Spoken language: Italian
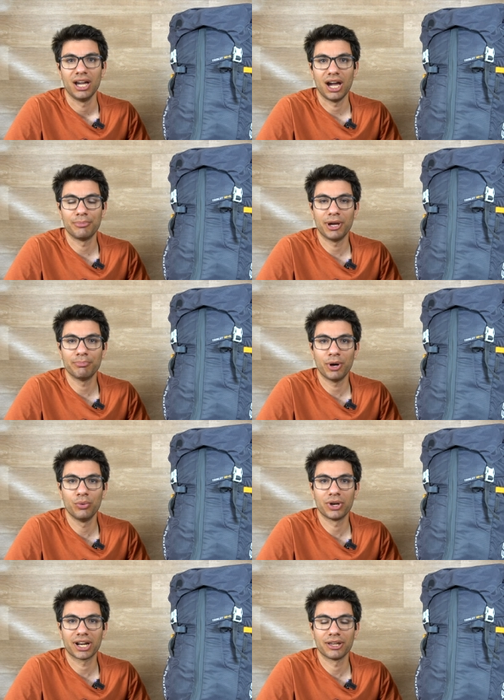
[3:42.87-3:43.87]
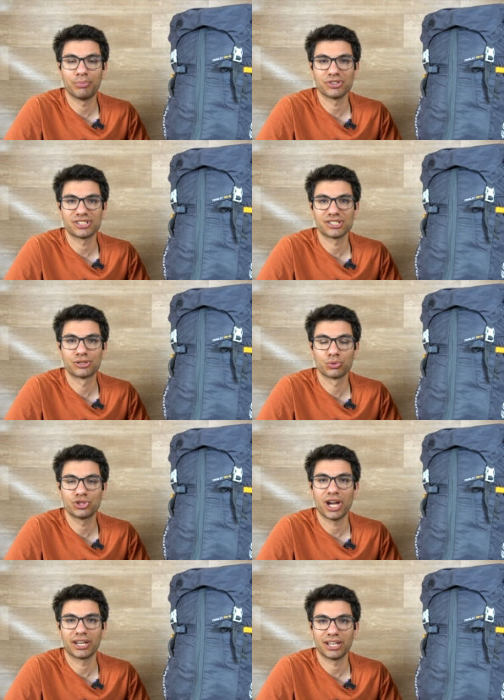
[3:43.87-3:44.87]
abbiamo paura che possa
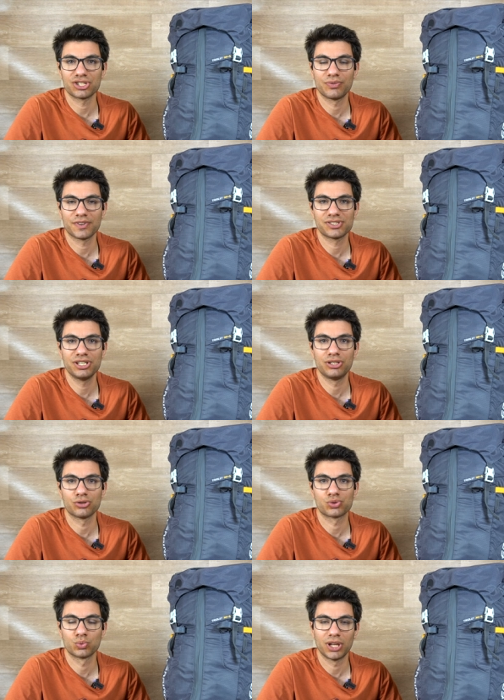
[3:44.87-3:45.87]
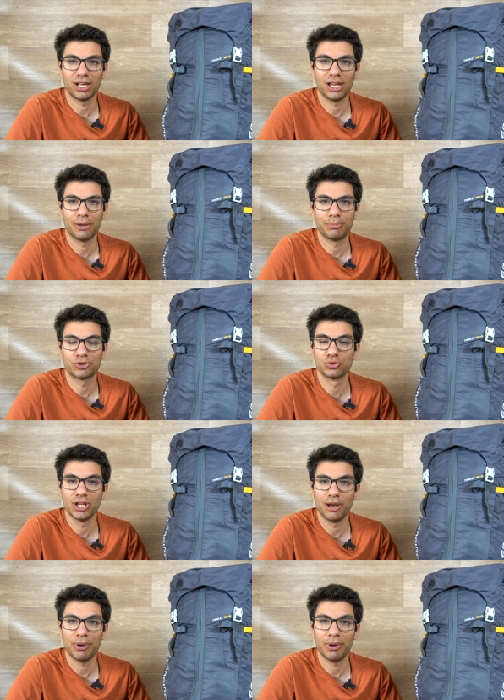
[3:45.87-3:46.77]
strusciare, darci fastidio su, della, su delle